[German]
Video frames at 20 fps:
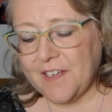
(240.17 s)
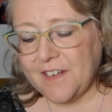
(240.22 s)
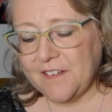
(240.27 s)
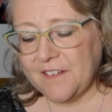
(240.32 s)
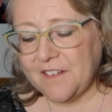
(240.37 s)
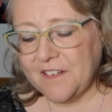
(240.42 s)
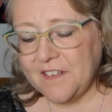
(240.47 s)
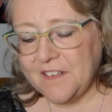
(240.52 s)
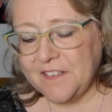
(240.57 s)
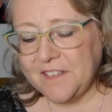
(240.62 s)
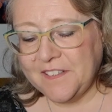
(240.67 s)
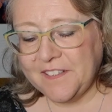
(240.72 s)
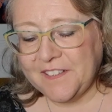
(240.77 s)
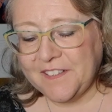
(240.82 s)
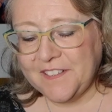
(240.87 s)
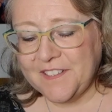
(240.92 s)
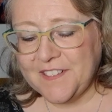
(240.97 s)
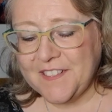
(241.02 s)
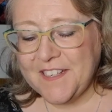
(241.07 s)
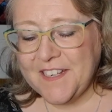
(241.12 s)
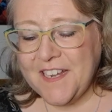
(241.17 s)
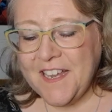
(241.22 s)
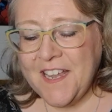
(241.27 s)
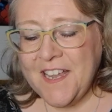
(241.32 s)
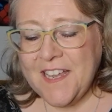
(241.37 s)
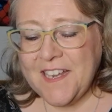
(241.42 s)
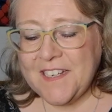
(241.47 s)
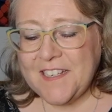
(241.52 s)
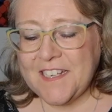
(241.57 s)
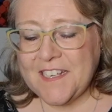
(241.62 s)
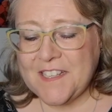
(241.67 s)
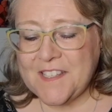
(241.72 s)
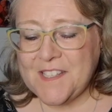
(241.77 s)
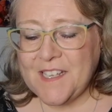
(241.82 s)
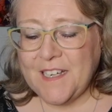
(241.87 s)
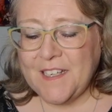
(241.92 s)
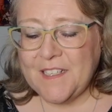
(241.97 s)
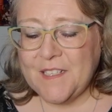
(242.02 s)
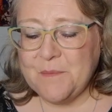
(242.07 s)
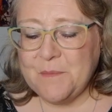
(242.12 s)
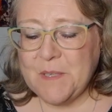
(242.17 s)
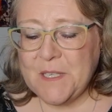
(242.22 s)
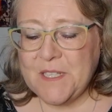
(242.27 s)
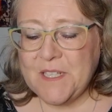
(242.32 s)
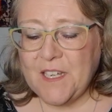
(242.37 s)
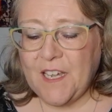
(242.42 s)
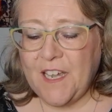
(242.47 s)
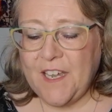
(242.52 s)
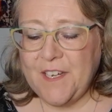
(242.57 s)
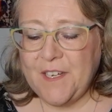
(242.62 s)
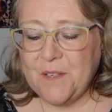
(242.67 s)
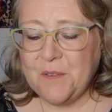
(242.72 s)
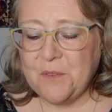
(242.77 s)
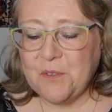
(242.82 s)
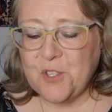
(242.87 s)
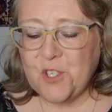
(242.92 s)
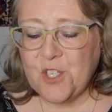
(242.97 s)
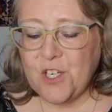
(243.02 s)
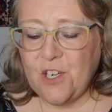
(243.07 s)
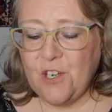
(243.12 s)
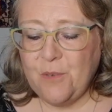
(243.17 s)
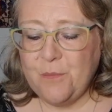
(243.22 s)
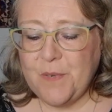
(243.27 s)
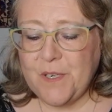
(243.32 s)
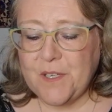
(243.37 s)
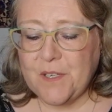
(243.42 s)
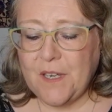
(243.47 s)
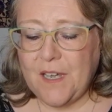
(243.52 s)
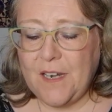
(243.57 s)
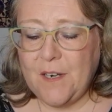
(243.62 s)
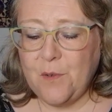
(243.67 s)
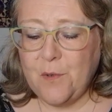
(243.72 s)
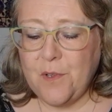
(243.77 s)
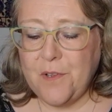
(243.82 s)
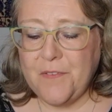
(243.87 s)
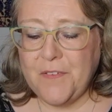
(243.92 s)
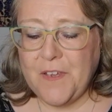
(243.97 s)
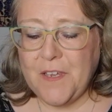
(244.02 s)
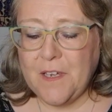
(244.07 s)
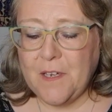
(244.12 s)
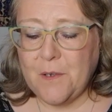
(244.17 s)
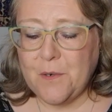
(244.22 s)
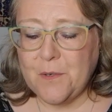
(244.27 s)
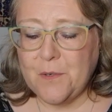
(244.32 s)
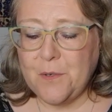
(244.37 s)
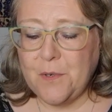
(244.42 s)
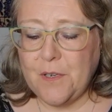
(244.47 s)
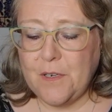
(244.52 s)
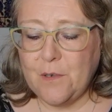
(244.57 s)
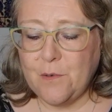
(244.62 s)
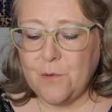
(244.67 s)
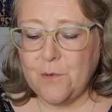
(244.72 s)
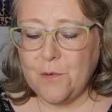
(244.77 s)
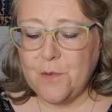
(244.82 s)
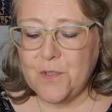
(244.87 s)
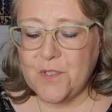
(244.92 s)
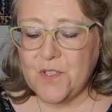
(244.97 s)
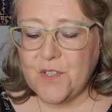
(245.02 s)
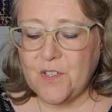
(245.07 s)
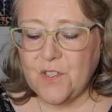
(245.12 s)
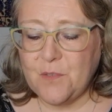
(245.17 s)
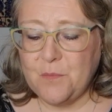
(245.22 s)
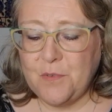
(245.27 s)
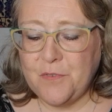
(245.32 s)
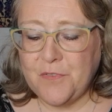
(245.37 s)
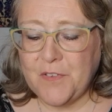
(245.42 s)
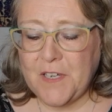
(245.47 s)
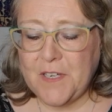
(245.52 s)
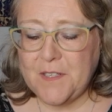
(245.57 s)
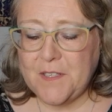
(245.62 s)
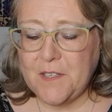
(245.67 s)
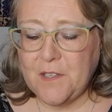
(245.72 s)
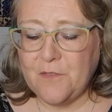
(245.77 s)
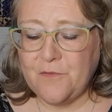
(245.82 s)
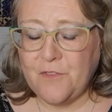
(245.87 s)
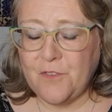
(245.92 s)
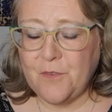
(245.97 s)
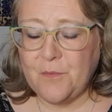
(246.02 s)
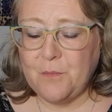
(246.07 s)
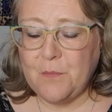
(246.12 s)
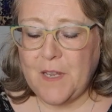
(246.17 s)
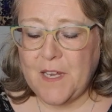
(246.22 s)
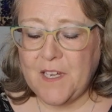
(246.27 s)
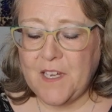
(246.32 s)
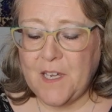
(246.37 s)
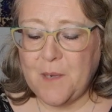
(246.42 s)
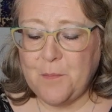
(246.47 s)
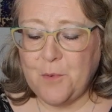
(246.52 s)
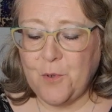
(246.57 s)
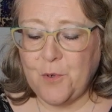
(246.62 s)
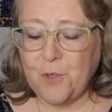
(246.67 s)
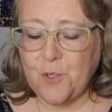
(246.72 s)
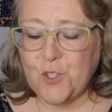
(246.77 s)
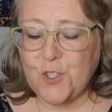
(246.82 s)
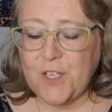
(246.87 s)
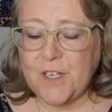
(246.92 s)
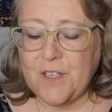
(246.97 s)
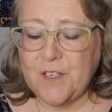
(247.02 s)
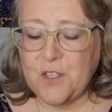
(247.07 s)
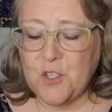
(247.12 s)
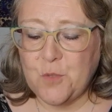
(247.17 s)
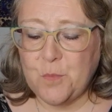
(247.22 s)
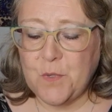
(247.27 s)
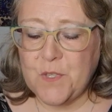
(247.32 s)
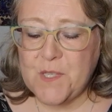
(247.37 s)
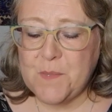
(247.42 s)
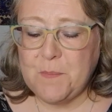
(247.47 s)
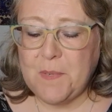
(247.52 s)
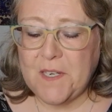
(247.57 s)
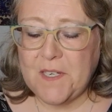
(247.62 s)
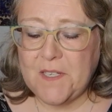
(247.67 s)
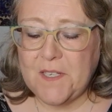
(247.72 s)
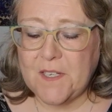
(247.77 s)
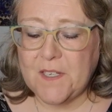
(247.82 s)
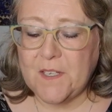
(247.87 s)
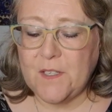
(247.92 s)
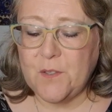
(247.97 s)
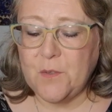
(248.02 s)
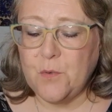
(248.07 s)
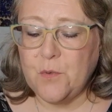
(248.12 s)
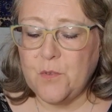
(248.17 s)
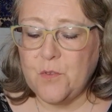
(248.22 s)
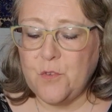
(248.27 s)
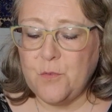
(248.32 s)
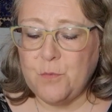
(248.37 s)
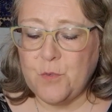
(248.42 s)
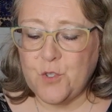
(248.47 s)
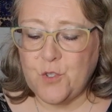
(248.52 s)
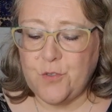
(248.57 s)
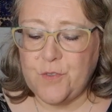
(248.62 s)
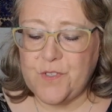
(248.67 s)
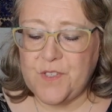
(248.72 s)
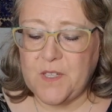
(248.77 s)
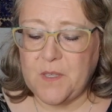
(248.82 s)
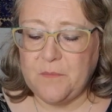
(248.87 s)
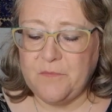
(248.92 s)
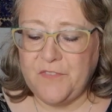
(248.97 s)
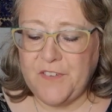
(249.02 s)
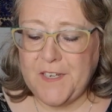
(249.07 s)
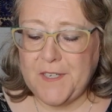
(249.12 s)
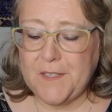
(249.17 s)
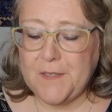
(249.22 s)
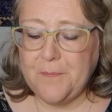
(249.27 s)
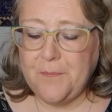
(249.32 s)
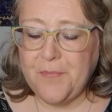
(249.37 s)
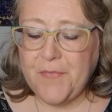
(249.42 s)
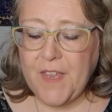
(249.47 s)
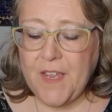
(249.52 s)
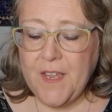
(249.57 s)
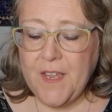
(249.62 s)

an. Der zarte, milde Reinigungsschaum mit Aloe Vera und Hyaluronsäure befreit die Haut von Make-up-Rückständen, Schmutzpartikeln und überschüssigem Fett.